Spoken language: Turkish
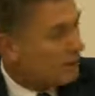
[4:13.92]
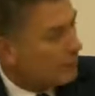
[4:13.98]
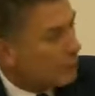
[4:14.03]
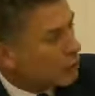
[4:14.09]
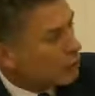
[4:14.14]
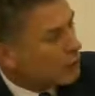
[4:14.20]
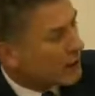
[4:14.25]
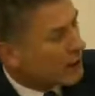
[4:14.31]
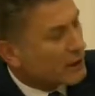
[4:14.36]

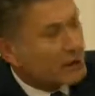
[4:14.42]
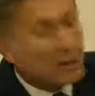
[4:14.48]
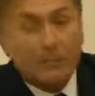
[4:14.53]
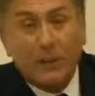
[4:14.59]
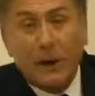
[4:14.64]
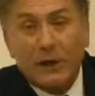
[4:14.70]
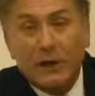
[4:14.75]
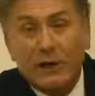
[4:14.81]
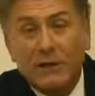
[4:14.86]
Bütçedeki
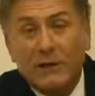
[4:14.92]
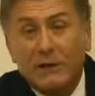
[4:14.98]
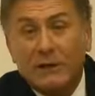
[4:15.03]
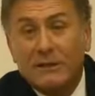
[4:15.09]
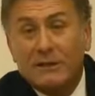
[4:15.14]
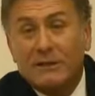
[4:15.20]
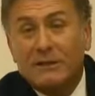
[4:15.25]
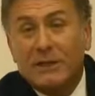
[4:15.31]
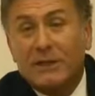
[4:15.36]
payı
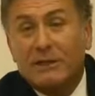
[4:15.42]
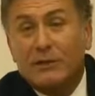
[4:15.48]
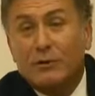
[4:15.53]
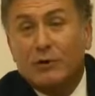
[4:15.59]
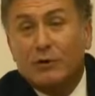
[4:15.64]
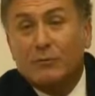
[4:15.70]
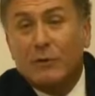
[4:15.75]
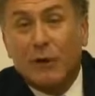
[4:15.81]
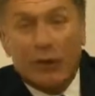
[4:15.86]

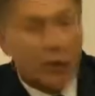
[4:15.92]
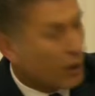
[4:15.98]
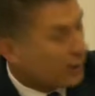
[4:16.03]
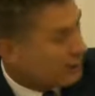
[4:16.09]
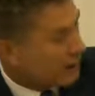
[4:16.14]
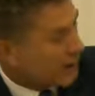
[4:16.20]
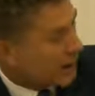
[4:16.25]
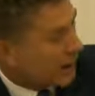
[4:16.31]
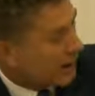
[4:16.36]
800
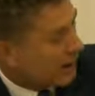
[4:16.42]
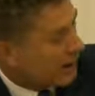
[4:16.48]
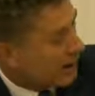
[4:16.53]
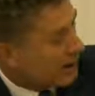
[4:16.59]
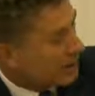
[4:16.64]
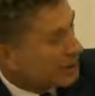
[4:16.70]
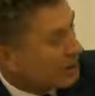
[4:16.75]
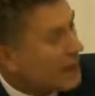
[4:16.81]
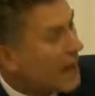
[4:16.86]
milyon lira.
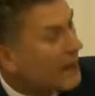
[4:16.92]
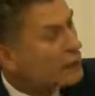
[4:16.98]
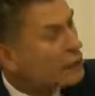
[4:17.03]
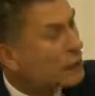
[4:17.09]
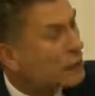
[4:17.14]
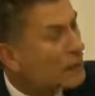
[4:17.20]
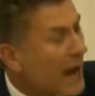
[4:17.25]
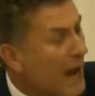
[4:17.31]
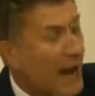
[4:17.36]
Yine
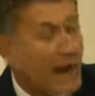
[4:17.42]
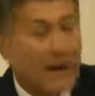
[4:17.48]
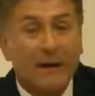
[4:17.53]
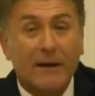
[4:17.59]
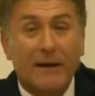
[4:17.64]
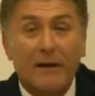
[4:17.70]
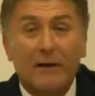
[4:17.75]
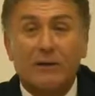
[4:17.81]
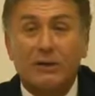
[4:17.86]

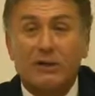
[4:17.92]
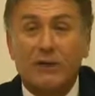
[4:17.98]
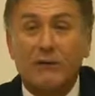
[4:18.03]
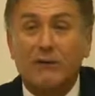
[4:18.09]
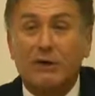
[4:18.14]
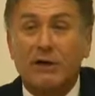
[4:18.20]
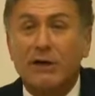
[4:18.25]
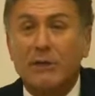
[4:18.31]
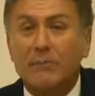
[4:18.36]
gübre
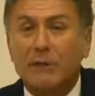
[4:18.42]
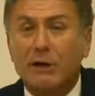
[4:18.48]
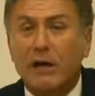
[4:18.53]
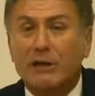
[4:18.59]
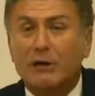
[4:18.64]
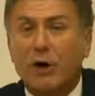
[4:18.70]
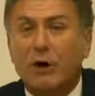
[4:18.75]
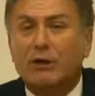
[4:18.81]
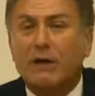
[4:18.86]
çiftçinin bir
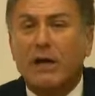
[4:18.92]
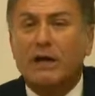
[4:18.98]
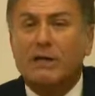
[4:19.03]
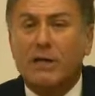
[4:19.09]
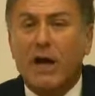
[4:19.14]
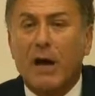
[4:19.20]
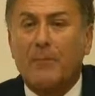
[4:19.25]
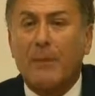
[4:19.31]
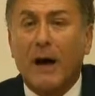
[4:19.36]
yılda
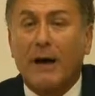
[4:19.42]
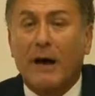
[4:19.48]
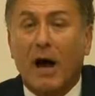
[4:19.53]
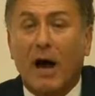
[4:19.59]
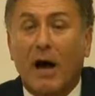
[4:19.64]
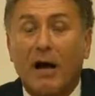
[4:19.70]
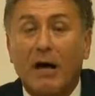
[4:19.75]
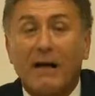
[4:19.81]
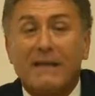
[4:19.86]
ödeyeceği
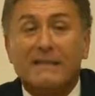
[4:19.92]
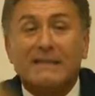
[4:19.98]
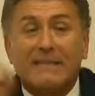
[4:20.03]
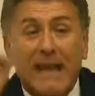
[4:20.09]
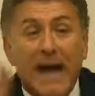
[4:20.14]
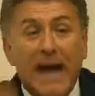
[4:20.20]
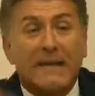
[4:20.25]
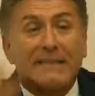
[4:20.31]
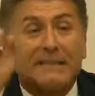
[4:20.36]
para
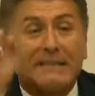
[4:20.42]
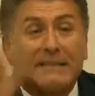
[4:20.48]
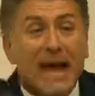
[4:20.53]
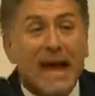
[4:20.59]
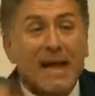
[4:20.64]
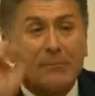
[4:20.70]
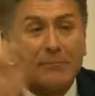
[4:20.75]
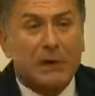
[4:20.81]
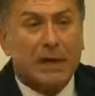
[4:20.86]

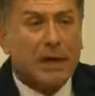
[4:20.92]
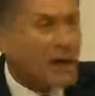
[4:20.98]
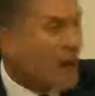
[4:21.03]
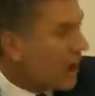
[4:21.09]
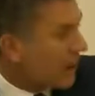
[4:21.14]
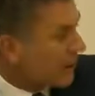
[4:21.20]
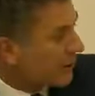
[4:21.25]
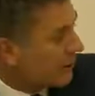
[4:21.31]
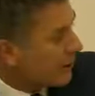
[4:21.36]
80
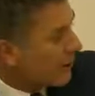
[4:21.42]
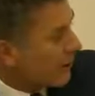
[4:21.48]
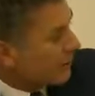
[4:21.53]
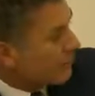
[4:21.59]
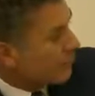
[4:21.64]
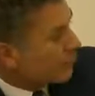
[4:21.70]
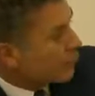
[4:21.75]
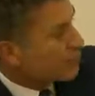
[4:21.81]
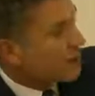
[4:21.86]
milyar.
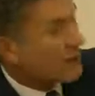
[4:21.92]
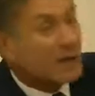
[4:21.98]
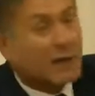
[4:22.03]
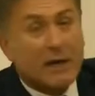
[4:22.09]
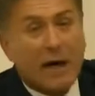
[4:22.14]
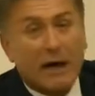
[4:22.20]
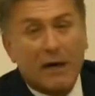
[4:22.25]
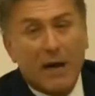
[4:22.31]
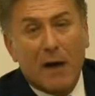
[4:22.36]

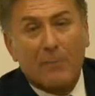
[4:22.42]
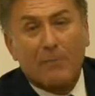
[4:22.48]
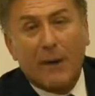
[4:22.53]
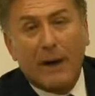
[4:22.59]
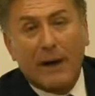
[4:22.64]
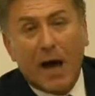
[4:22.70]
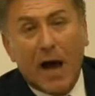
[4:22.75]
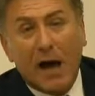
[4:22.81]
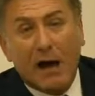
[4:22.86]
Bütçeden ayrılan
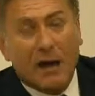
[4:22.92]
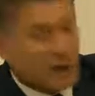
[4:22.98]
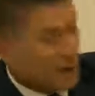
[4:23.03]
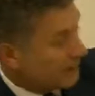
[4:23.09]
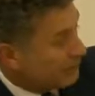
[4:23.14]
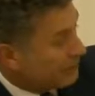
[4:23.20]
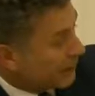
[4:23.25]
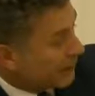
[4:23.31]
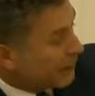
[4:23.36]
para
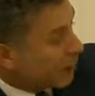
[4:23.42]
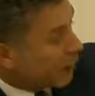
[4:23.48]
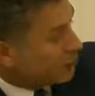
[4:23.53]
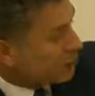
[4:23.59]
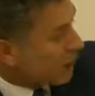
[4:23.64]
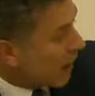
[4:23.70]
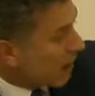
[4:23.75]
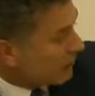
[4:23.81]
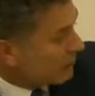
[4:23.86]

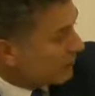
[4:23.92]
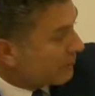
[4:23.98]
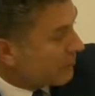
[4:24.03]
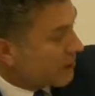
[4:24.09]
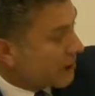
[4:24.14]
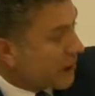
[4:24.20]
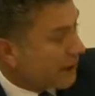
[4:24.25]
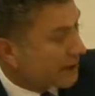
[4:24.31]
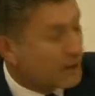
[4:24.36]
1.6
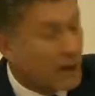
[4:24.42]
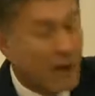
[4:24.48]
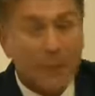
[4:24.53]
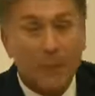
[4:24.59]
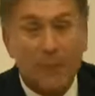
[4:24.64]
milyar.